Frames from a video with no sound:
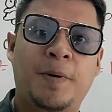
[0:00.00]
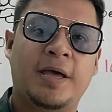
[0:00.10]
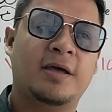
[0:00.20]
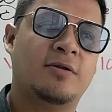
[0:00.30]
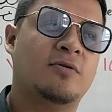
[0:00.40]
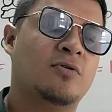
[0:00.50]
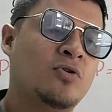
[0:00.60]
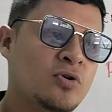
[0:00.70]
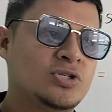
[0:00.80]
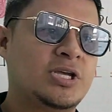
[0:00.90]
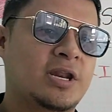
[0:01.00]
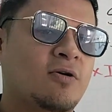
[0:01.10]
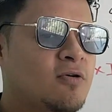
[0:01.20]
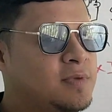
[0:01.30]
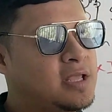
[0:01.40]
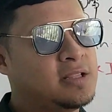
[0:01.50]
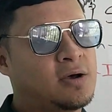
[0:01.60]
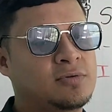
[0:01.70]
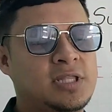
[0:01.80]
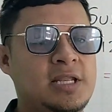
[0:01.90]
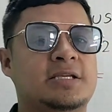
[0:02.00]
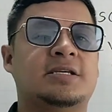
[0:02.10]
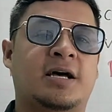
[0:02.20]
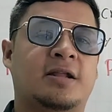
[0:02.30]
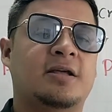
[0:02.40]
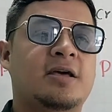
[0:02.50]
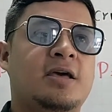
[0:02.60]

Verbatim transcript: pero no se recomienda utilizar